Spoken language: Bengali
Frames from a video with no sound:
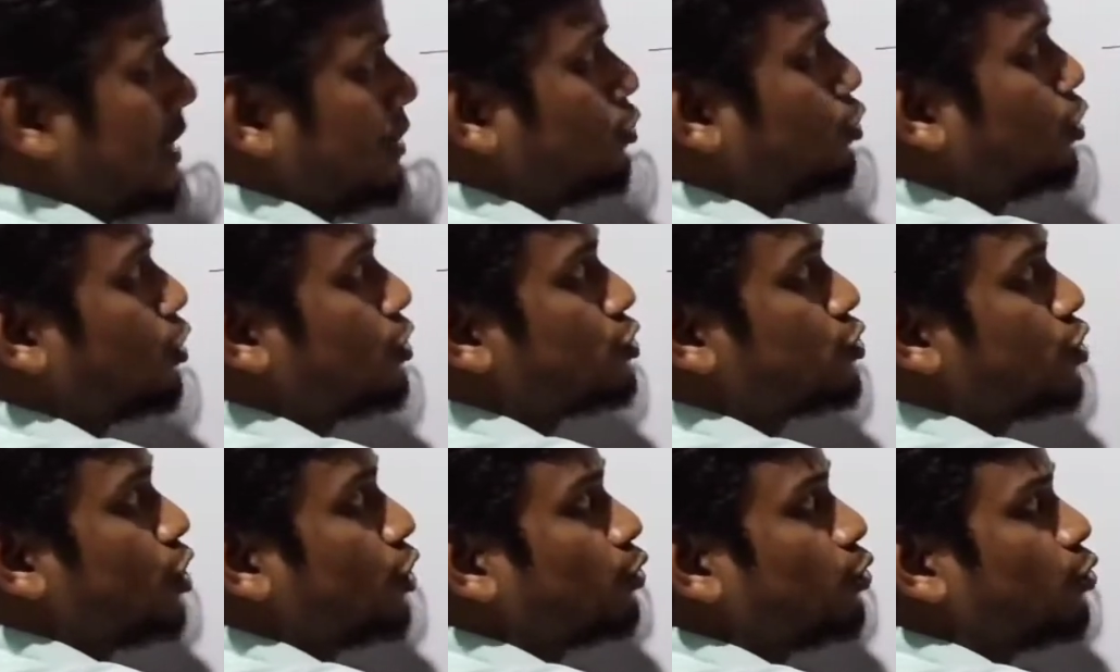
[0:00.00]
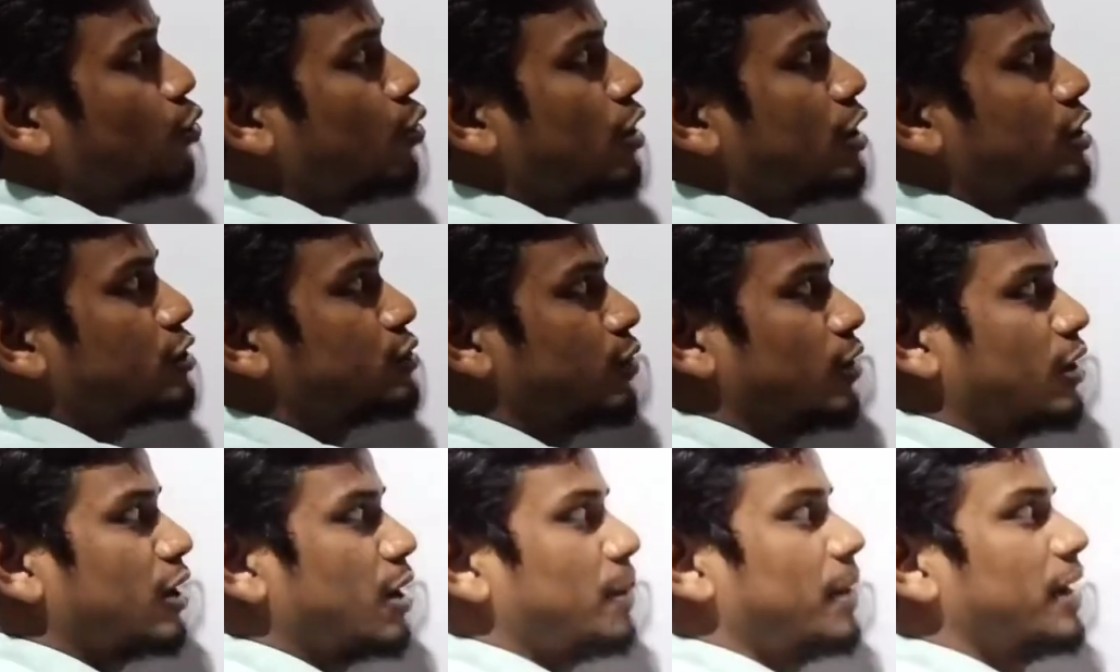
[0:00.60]
এই দশ শত ঘরের
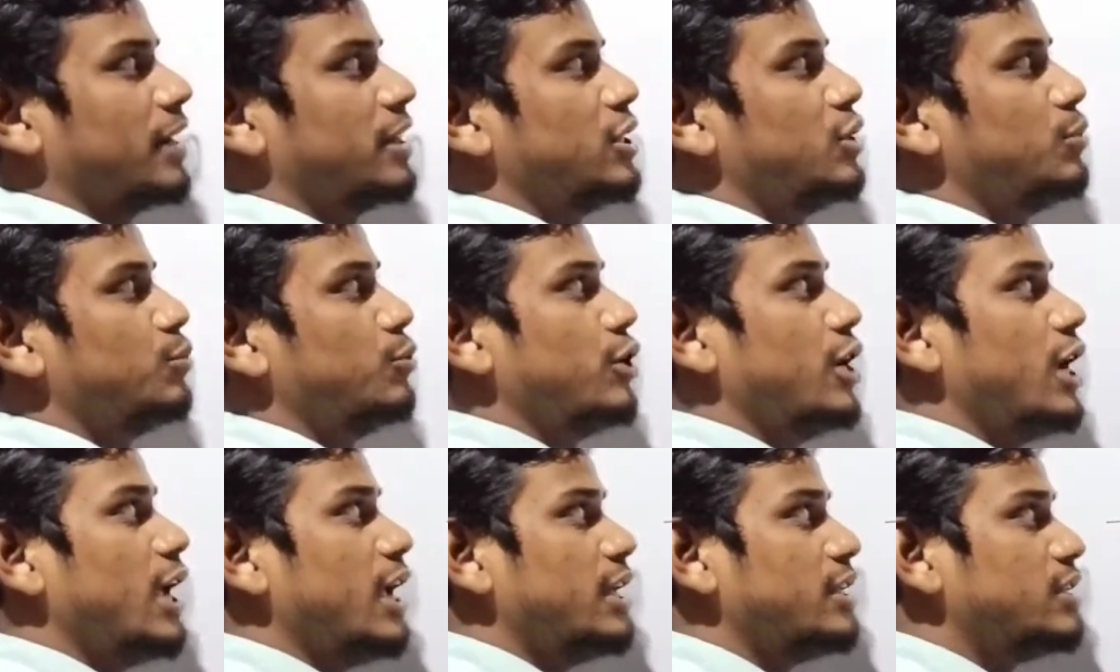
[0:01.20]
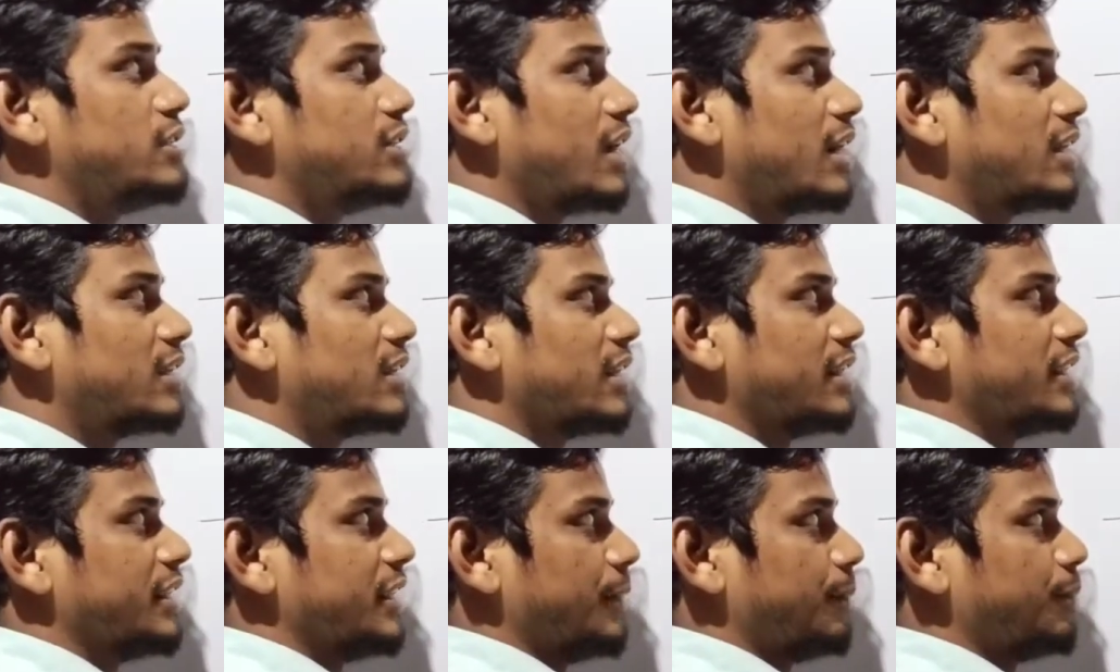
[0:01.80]
সংখ্যাটা বাদ দিয়ে দেবো এই
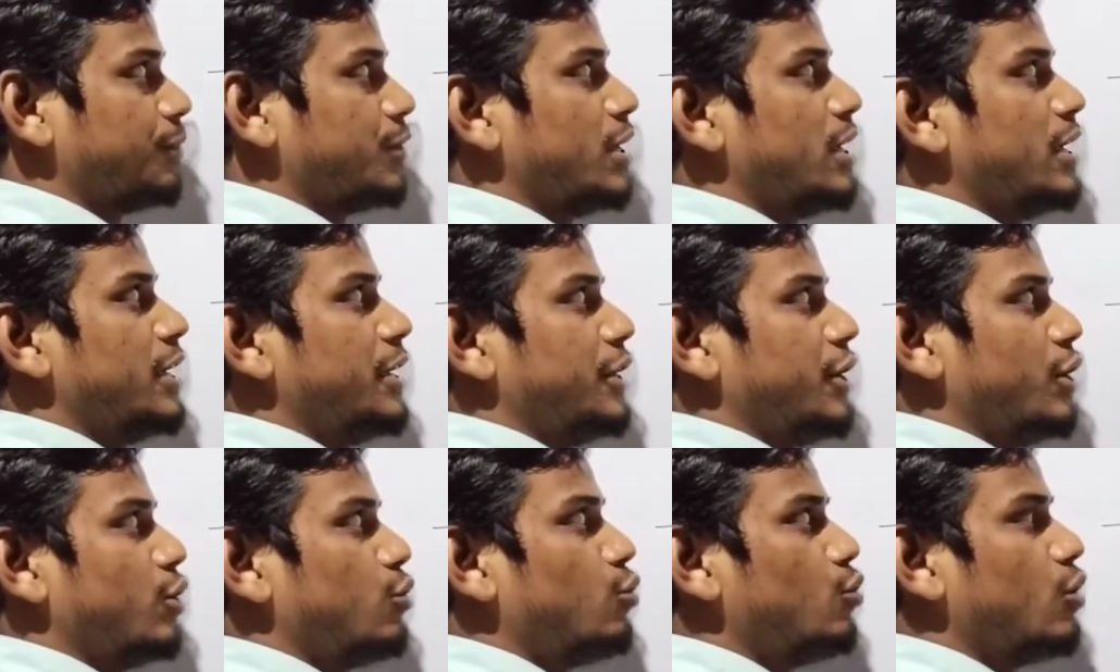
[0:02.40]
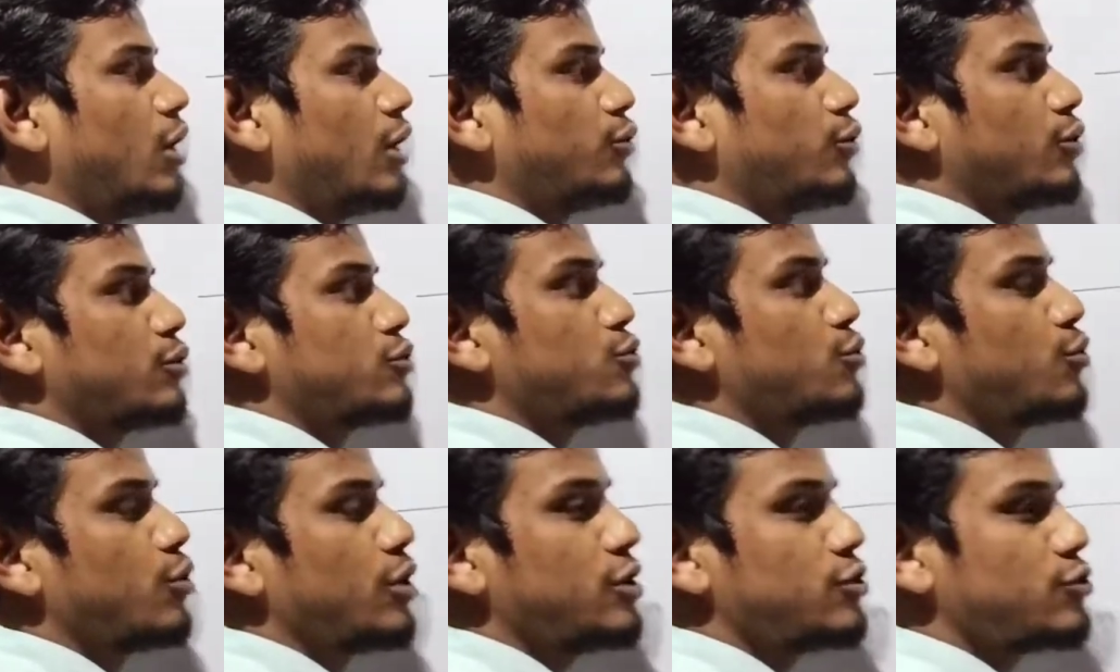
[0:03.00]
চারটা নিয়ে একক আর দশ
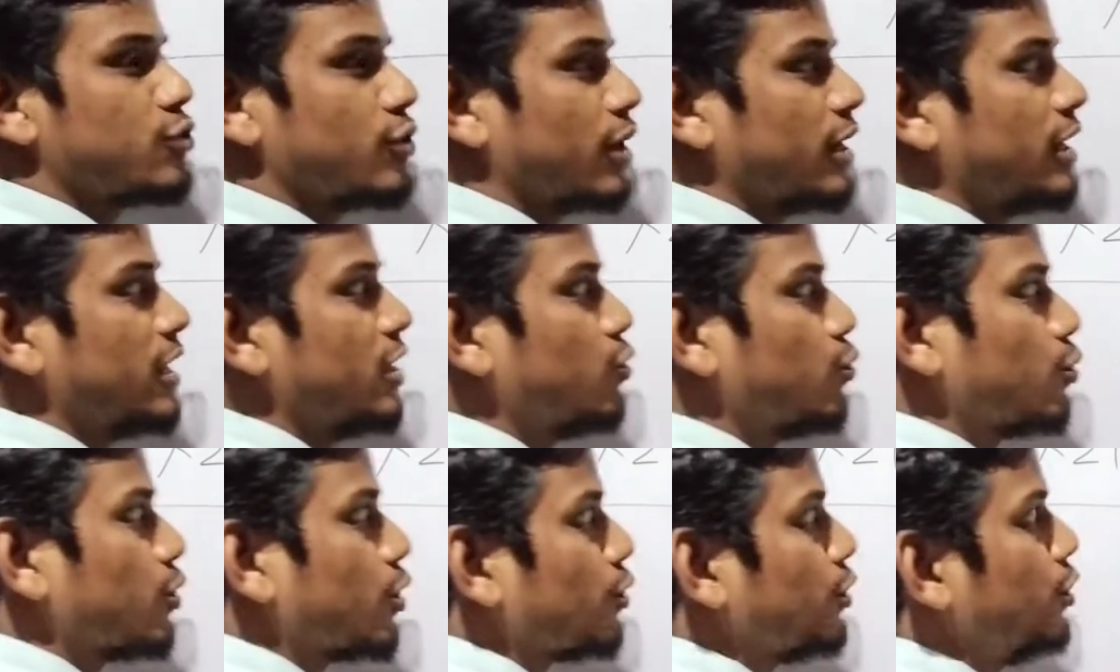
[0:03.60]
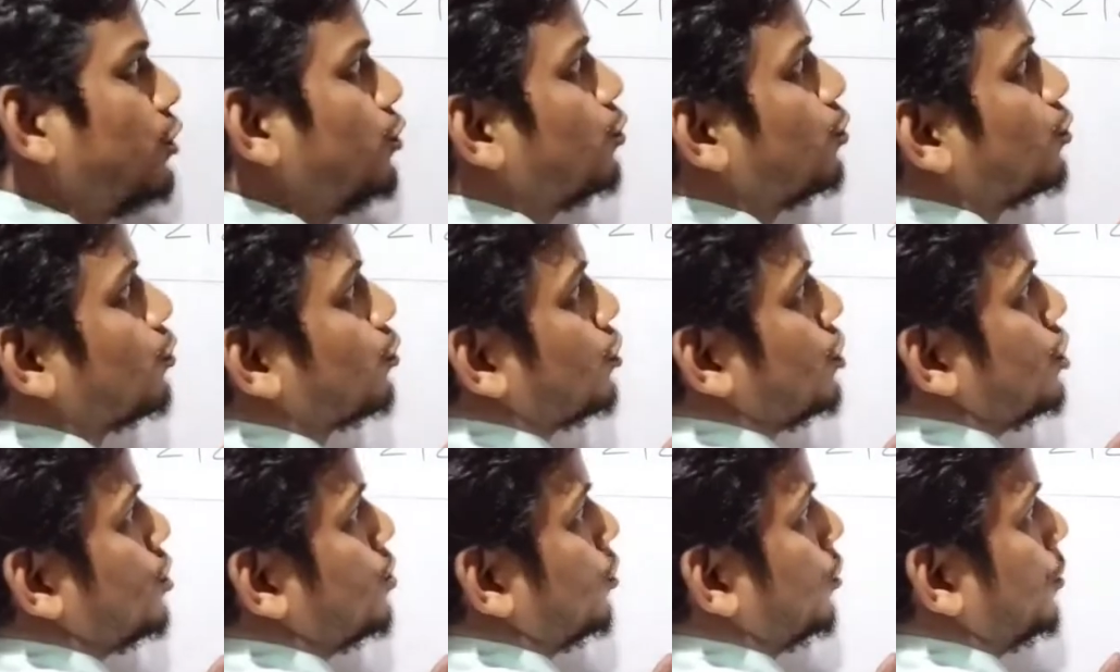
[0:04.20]
ঘরের সংখ্যা নিয়ে কোনাকুনি গুণ
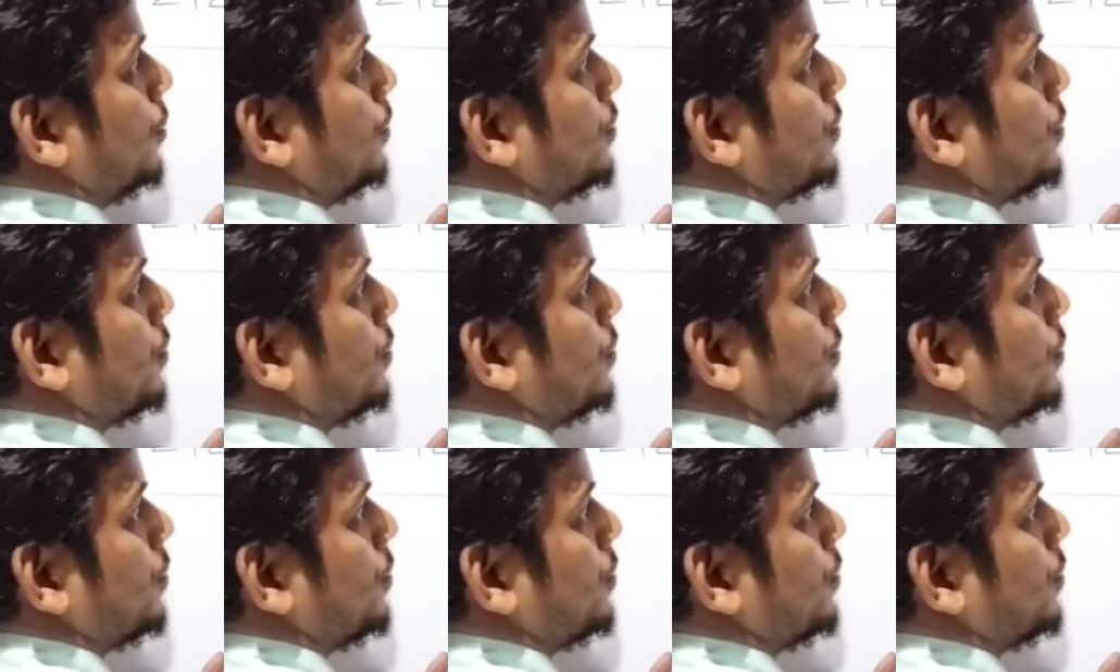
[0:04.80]
করে দেবো